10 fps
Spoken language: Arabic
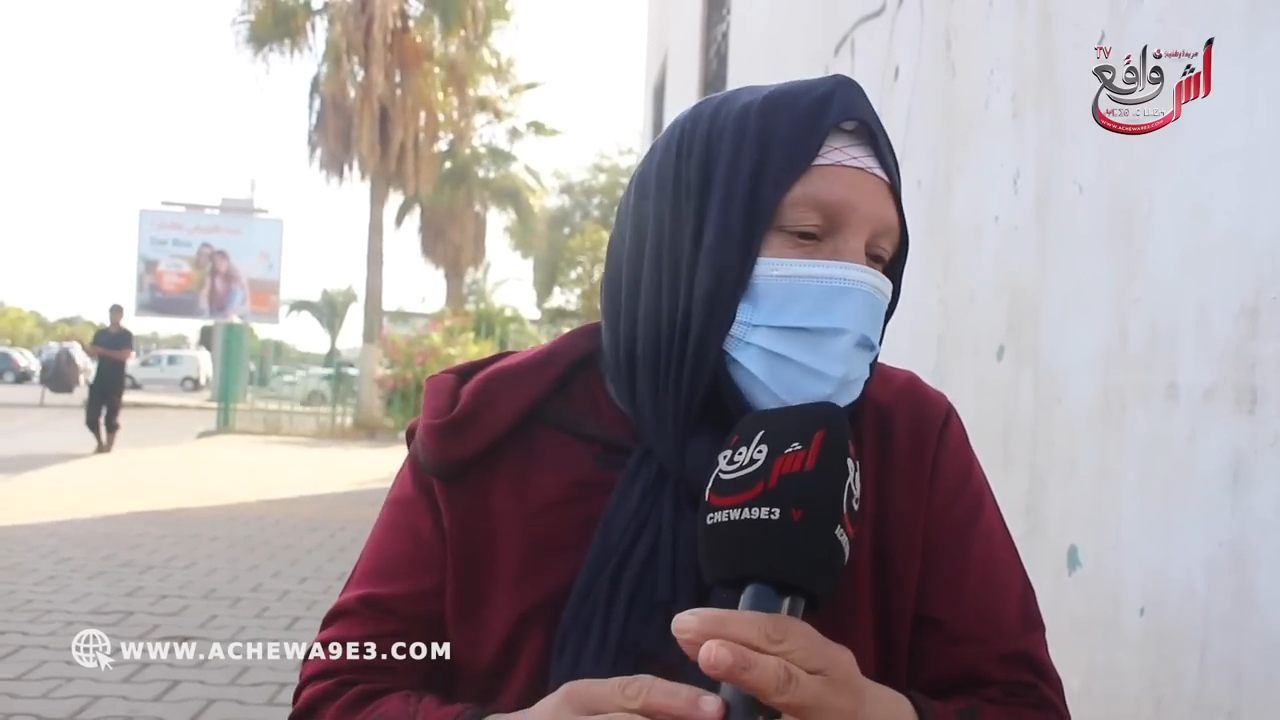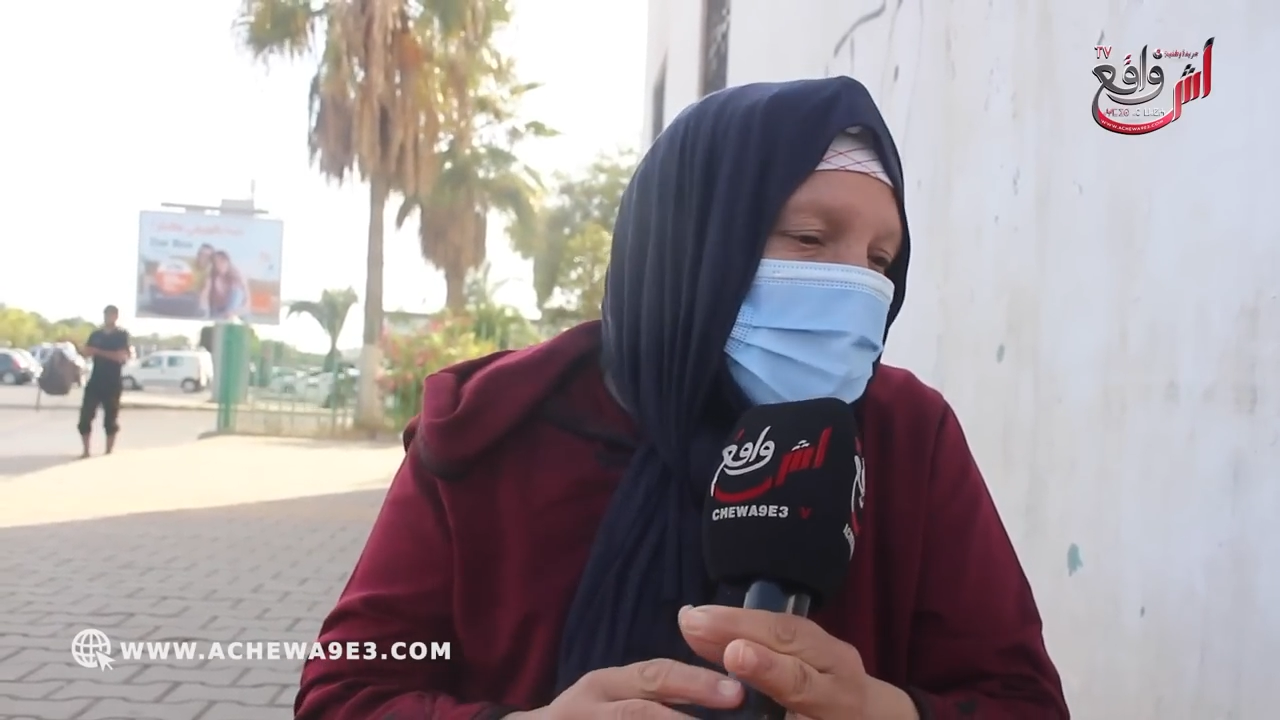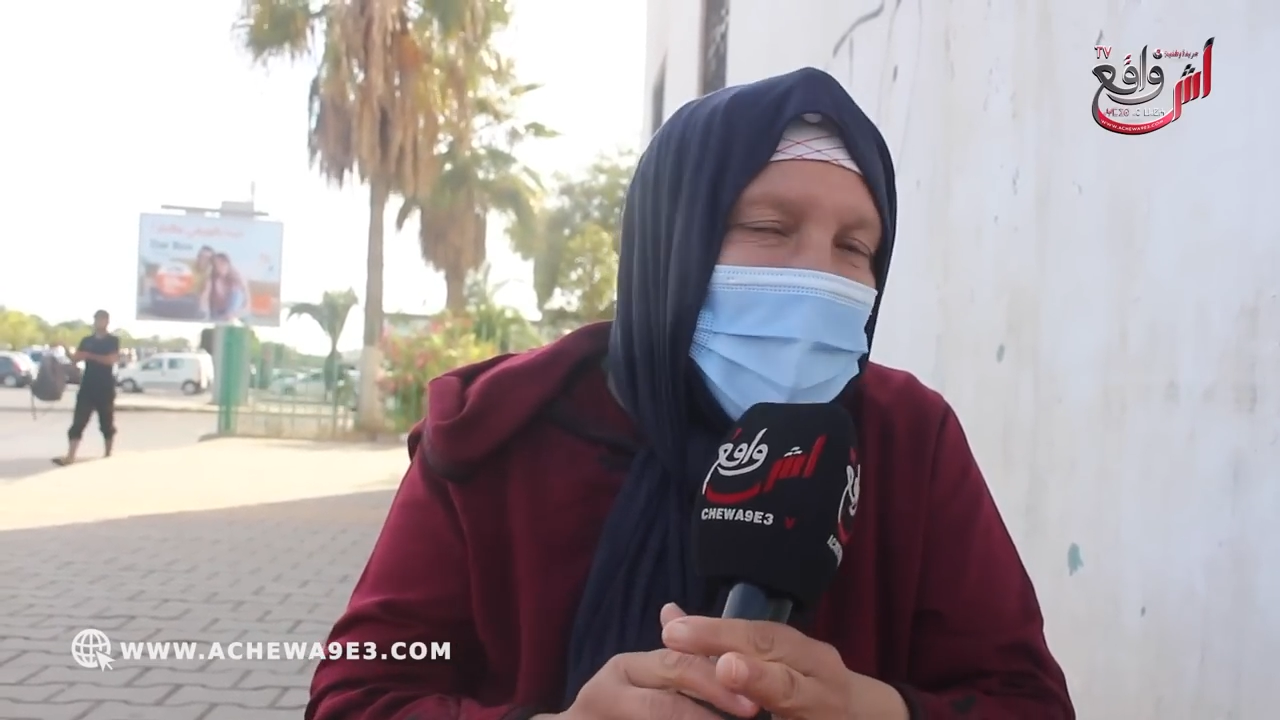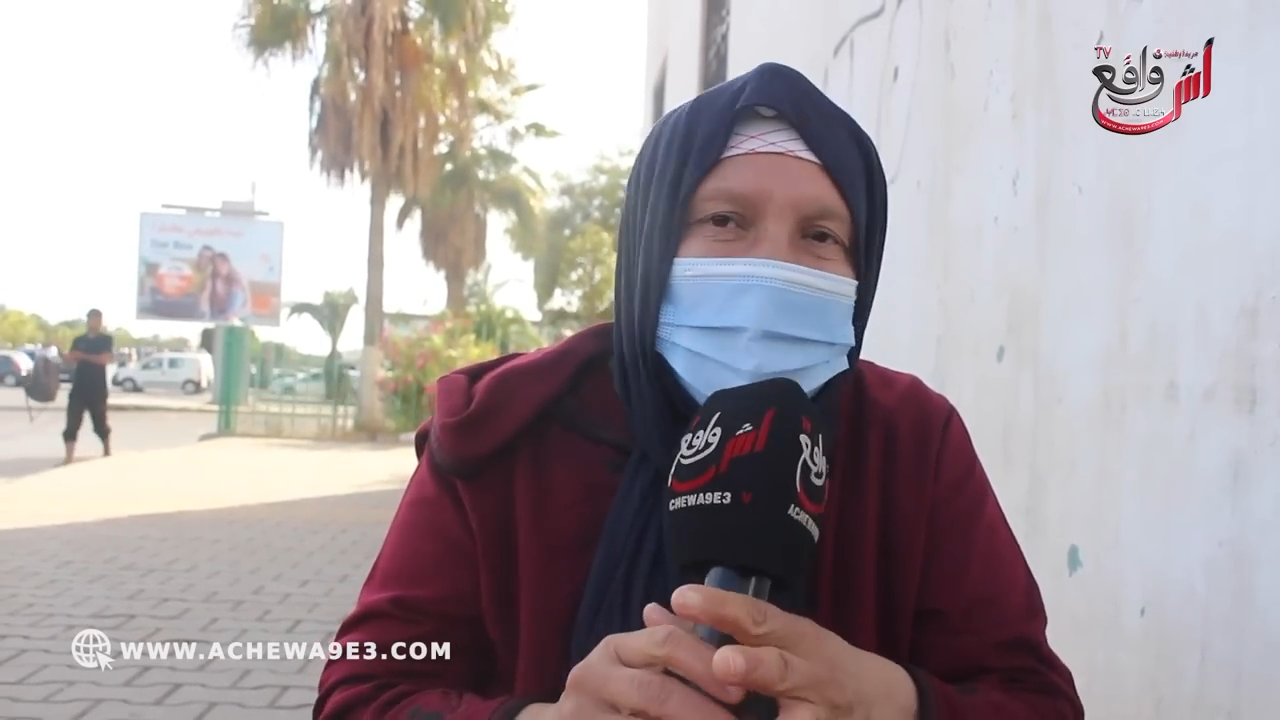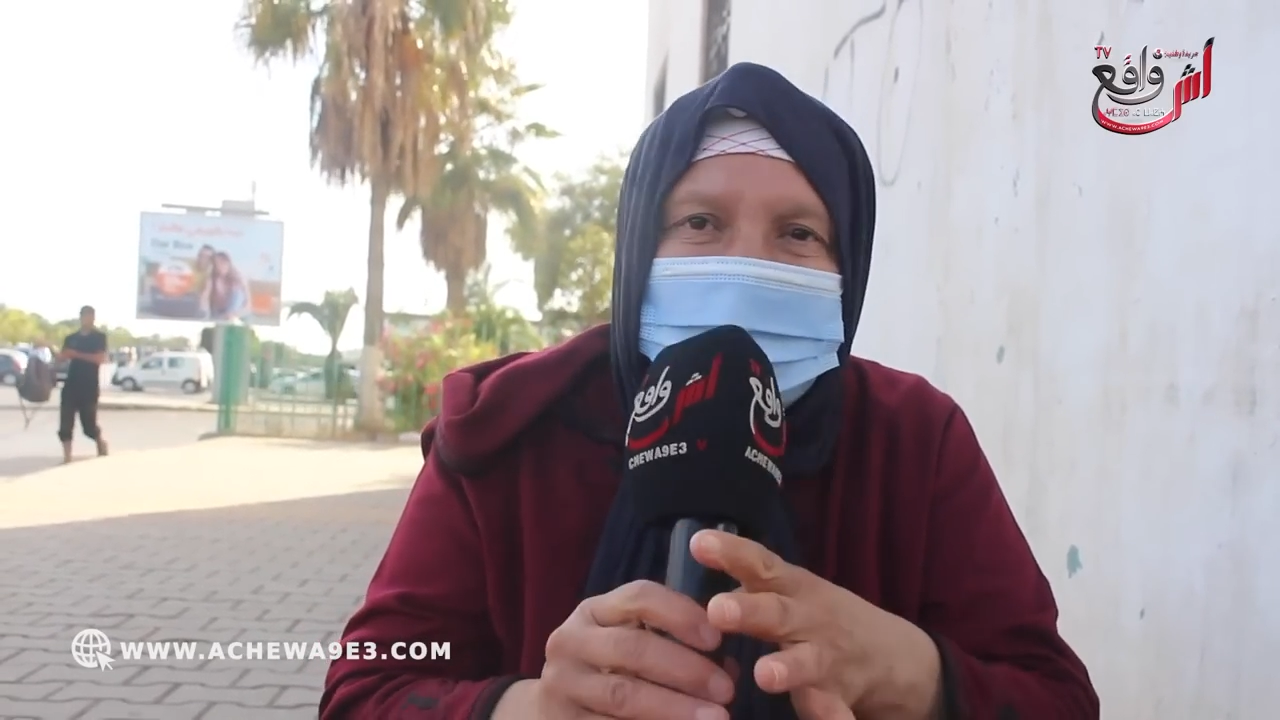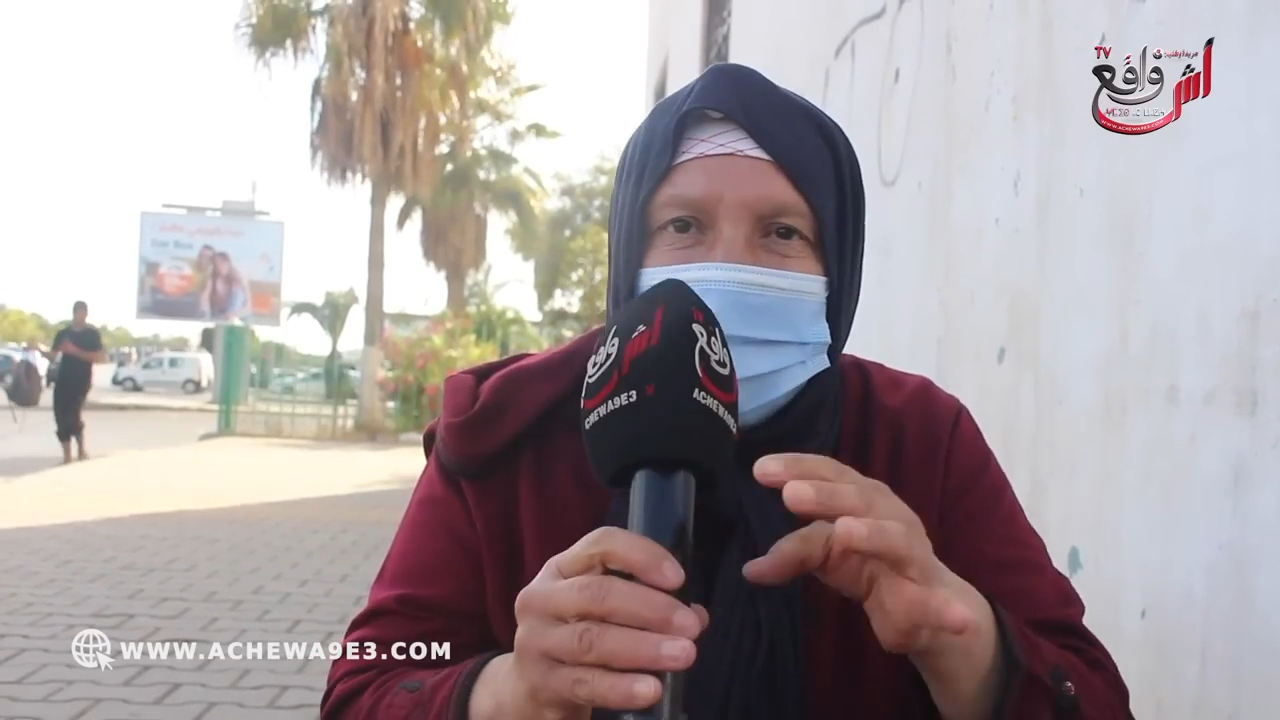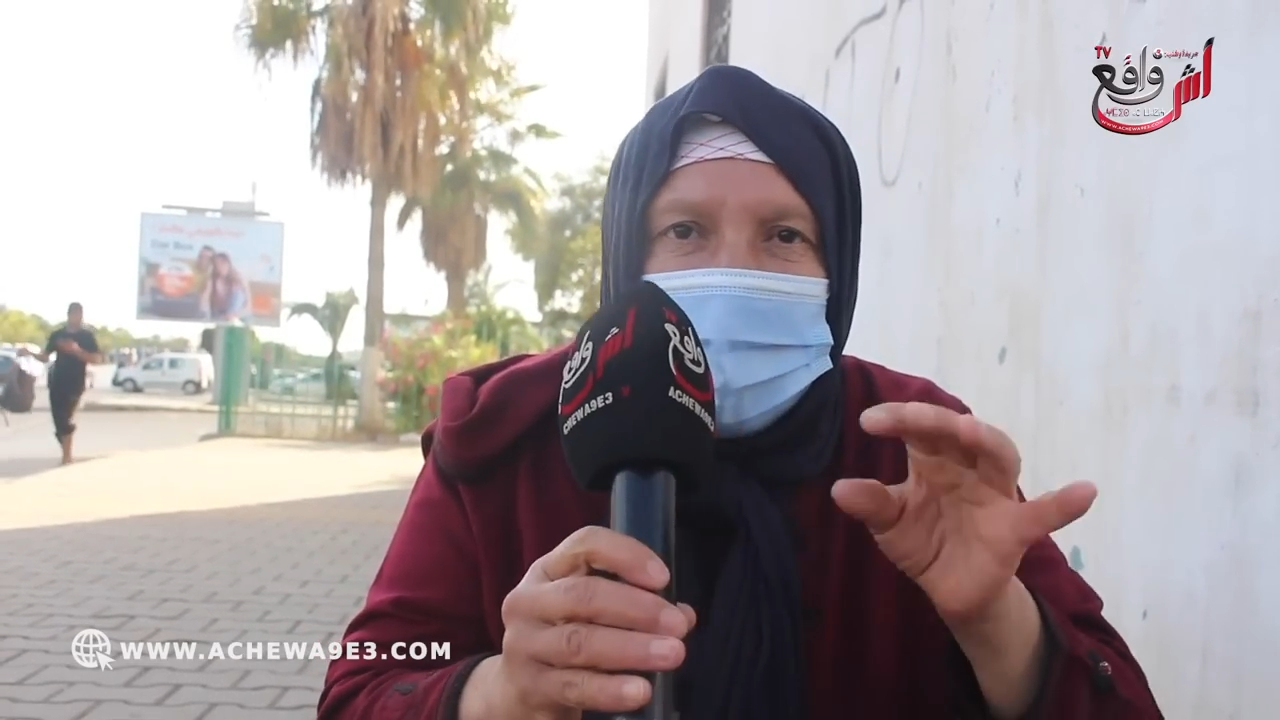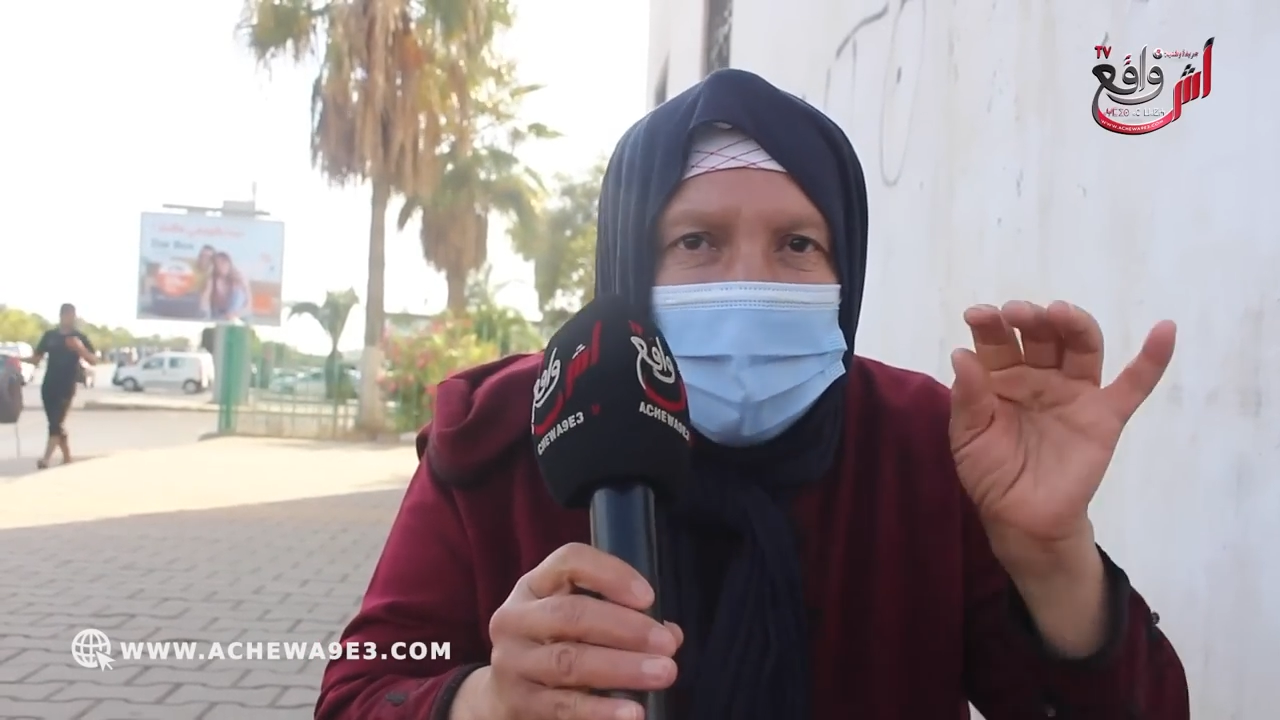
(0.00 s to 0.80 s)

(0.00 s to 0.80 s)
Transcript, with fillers: وتحضر